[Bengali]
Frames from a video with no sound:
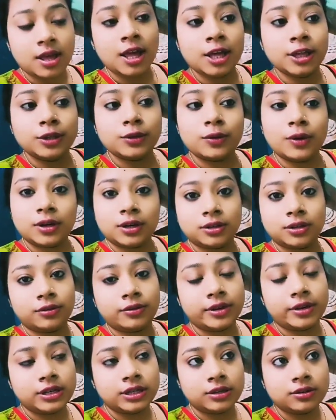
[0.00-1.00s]
তো হঠাৎ
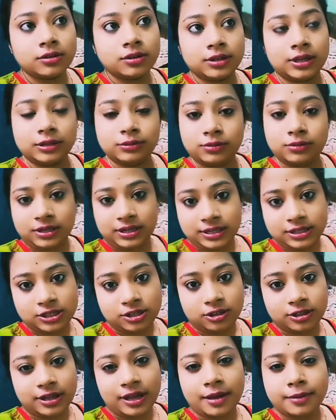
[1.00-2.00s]
করেই ঠিক হলো দাদুরা যাচ্ছিলো
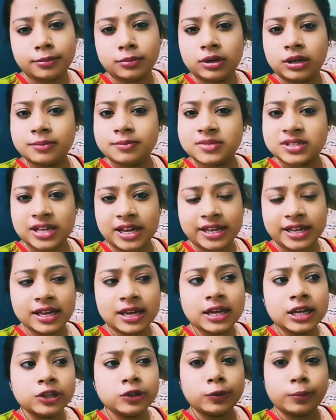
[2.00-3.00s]
তাই আমি বললাম যাই
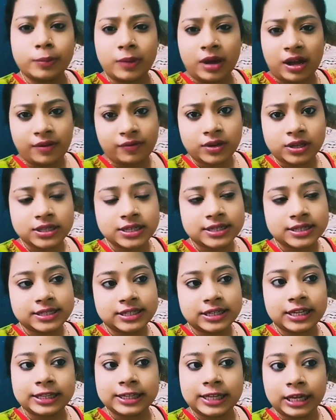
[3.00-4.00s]
তো মাফা যাচ্ছে
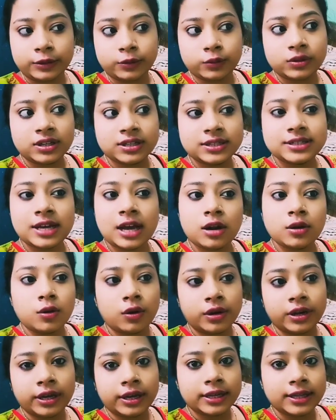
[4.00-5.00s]
না দাদু যাচ্ছে আরও
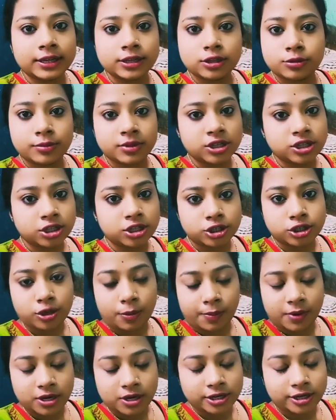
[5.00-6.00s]
অনেকে যাচ্ছে তোমাদের সাথে
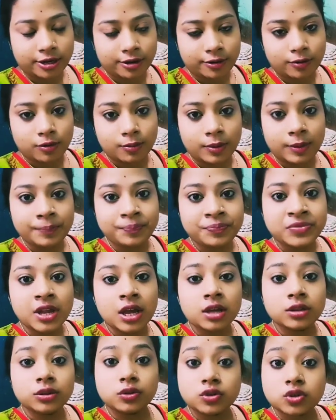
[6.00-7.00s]
সবটাই শেয়ার করবো
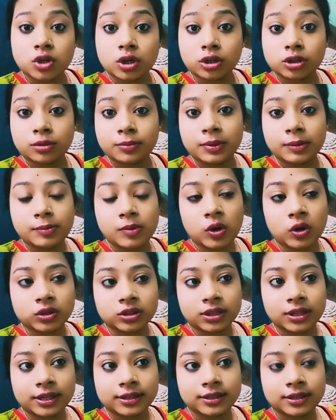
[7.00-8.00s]
তো চলো তোমরা ব্লগটা
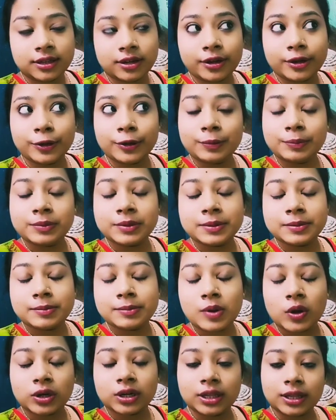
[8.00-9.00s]
দেখতে থাকো ওই হোপ তুমি
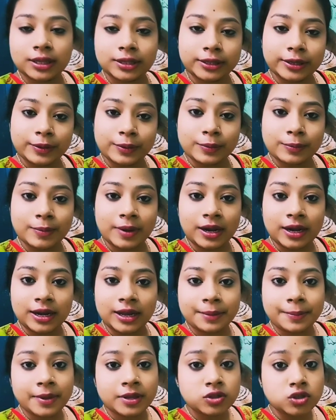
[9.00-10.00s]
ব্লগটা দেখতে খুব ভালো
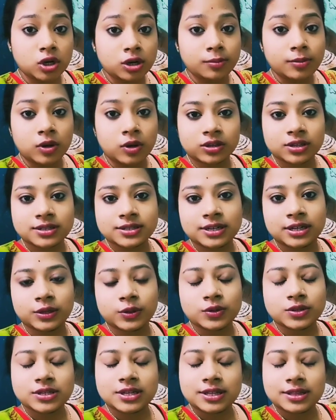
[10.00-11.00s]
লাগবে চলো ব্লগটা স্টার্ট
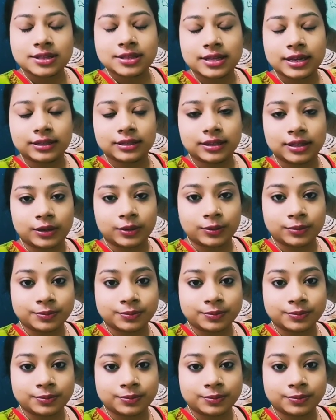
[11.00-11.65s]
করছি দেখতে থাকো